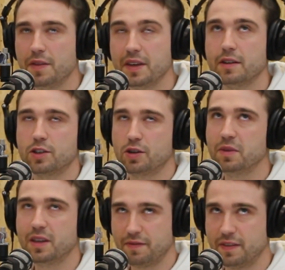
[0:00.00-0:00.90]
nee, stimmt
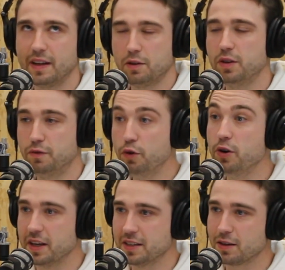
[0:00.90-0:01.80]
nicht, natürlich
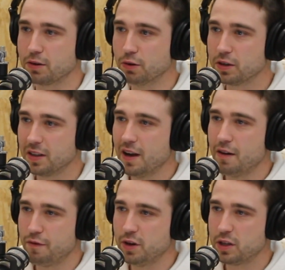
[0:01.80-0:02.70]
Phoenix geguckt.
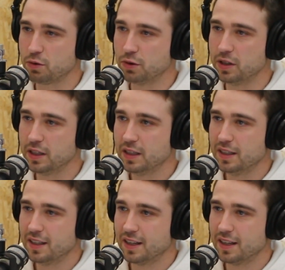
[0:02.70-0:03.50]
Phoenix Runde.